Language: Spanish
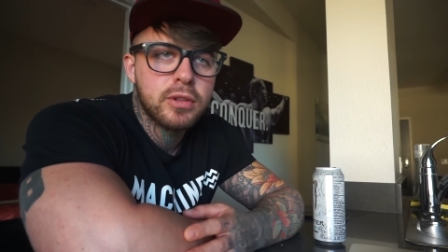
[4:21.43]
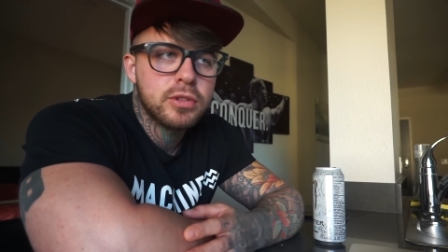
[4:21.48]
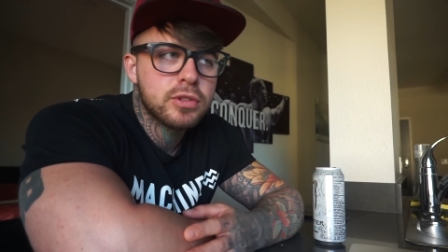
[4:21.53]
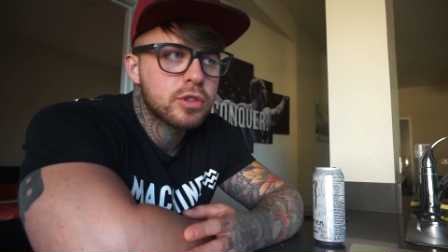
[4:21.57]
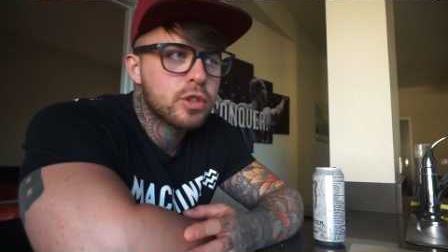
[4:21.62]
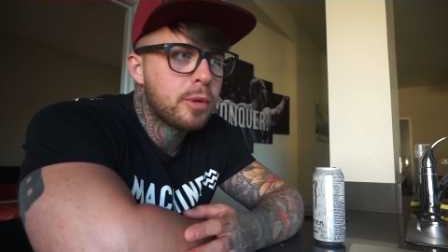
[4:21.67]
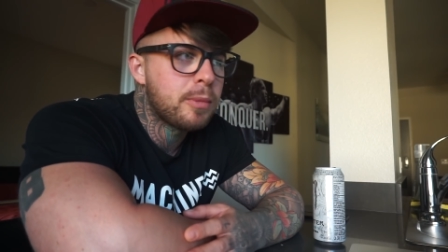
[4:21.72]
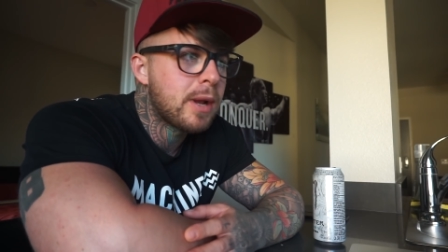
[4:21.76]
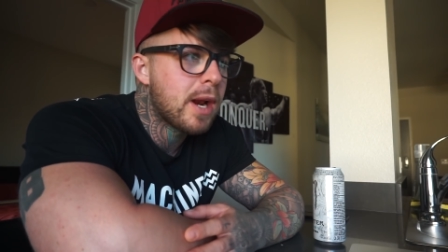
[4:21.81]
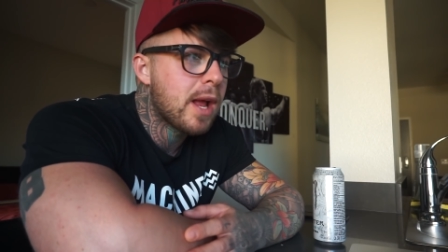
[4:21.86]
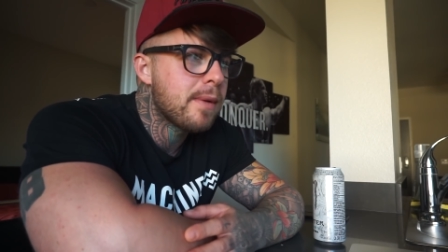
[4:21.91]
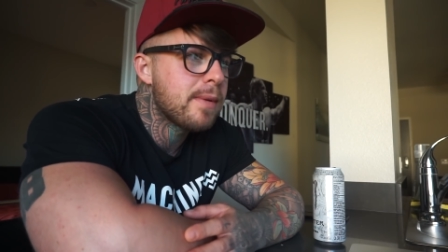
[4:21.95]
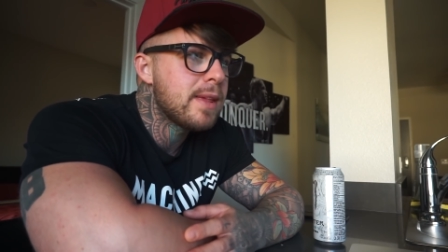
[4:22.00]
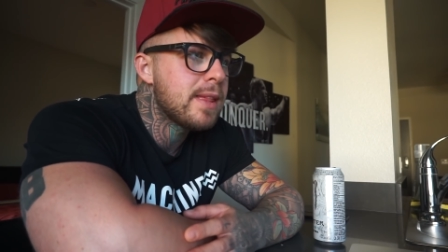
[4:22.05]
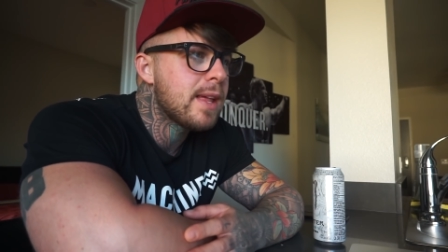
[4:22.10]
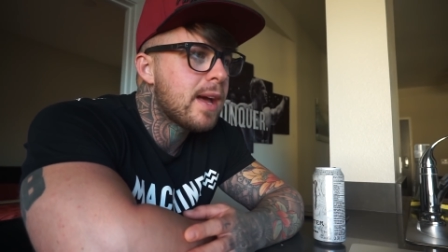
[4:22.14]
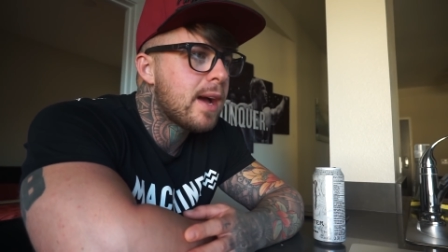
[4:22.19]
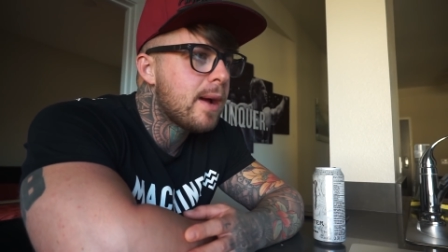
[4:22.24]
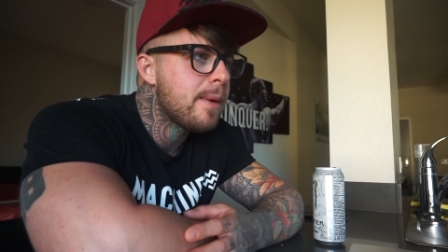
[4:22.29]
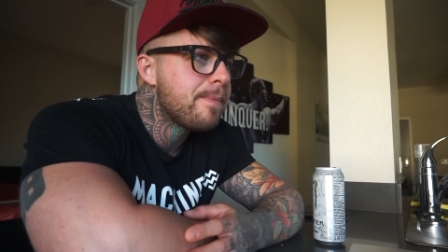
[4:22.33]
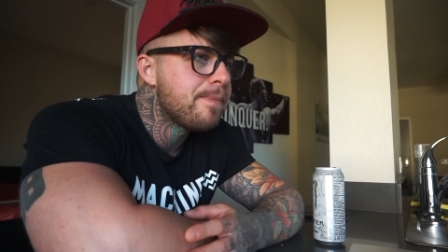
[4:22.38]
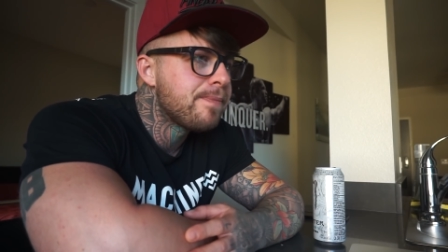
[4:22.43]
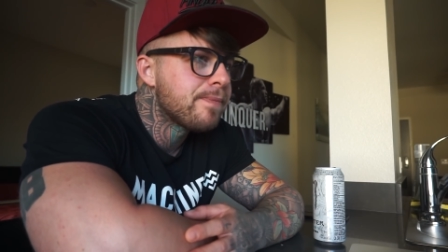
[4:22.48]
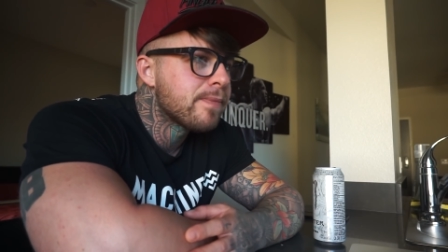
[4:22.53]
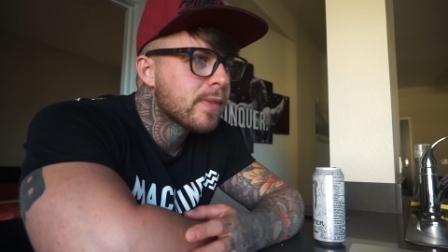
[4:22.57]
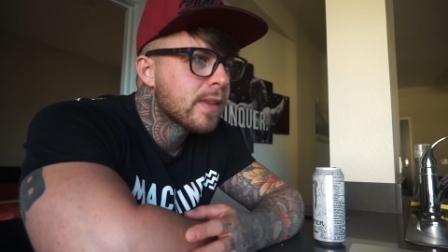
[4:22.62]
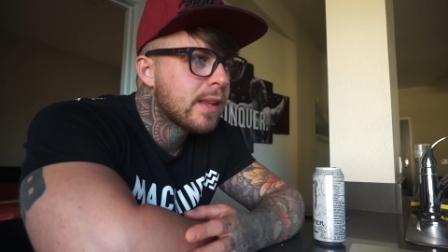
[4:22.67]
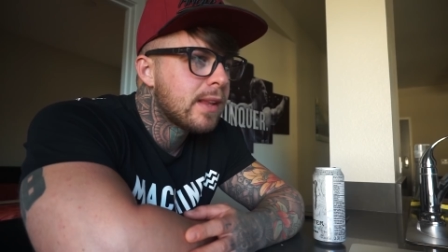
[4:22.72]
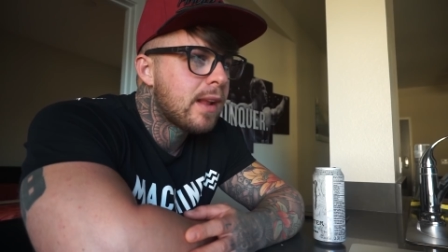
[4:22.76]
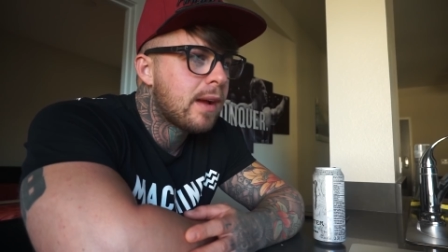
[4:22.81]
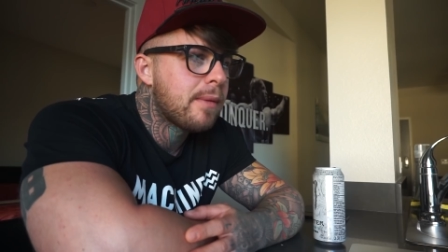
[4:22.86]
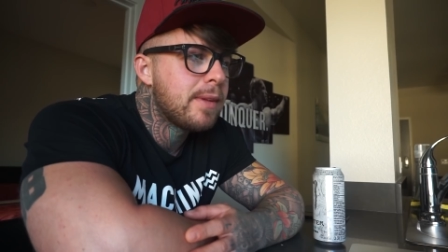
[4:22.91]
Os coma la vida,
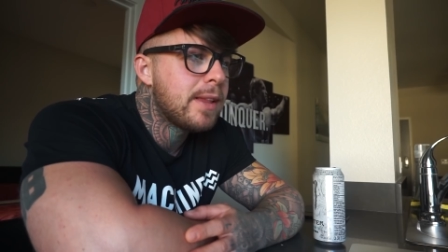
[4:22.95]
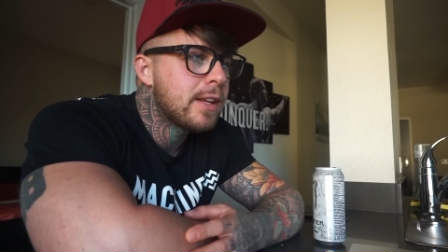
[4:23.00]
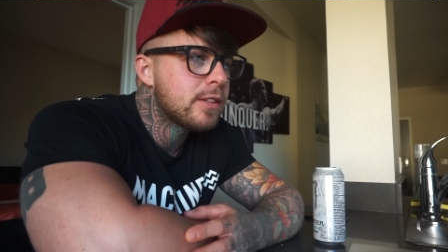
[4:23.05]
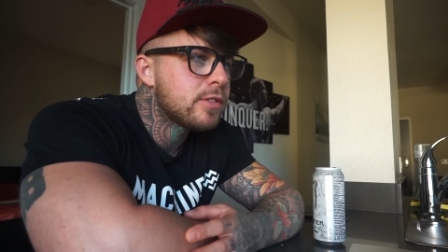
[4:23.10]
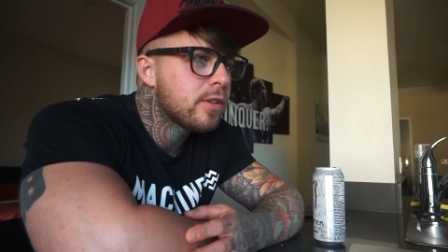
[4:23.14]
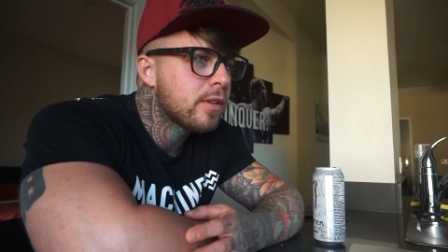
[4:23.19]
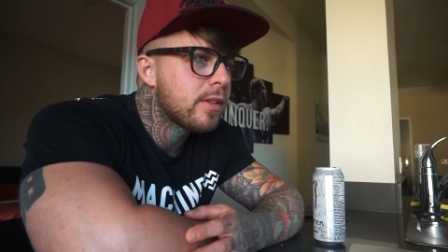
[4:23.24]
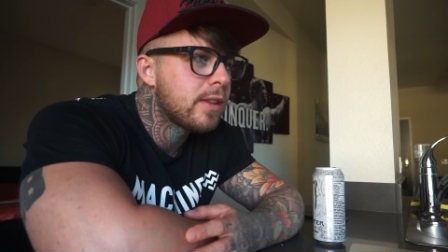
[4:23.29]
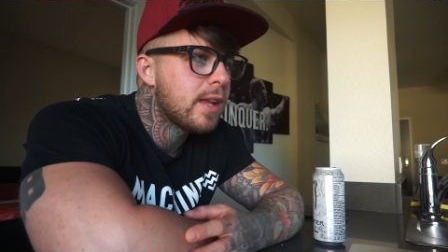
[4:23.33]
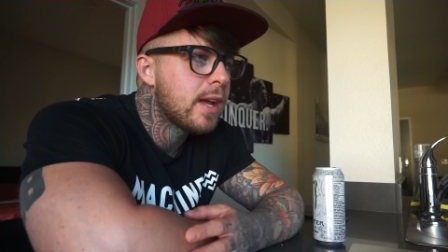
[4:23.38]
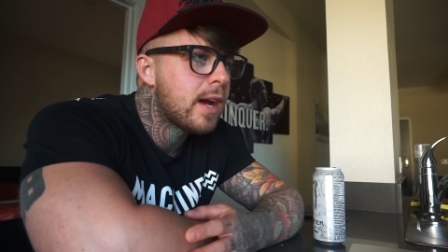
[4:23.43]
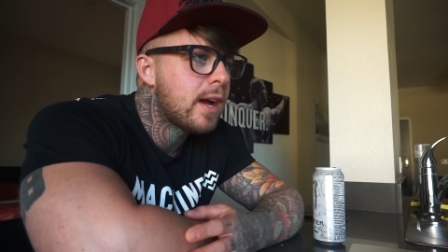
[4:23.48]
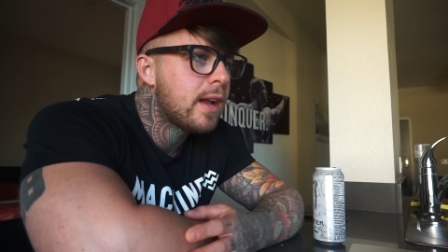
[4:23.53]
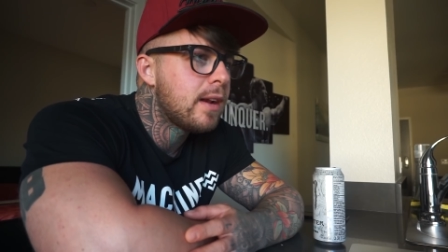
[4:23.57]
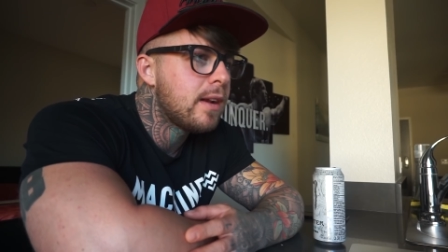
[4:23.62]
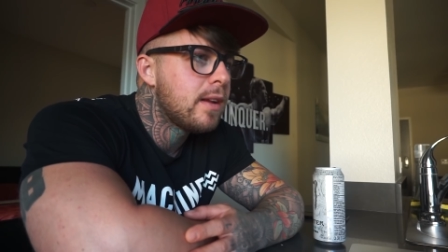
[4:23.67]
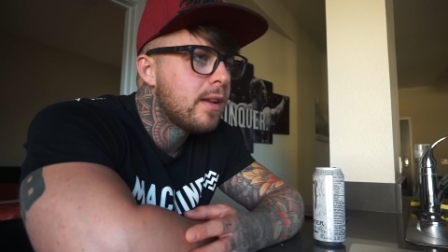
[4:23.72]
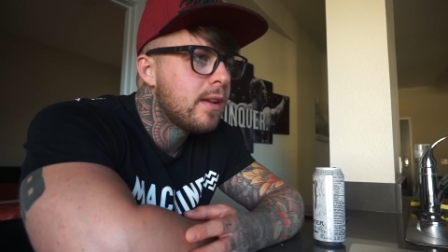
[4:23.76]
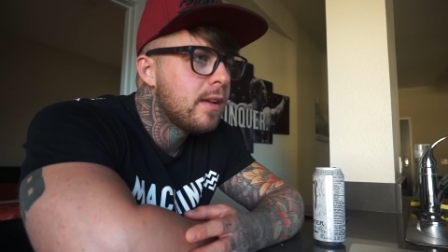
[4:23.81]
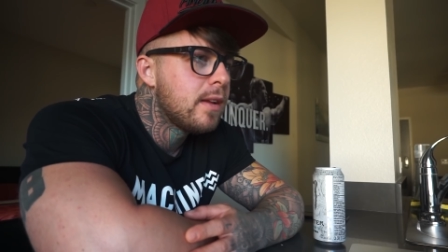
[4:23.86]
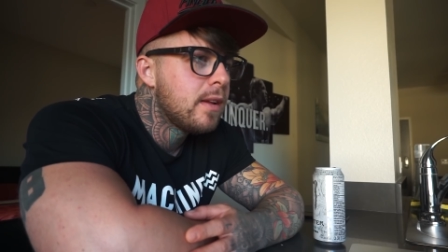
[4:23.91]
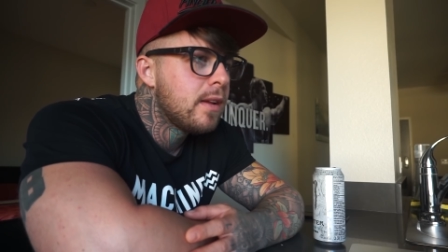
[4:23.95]
la vida social,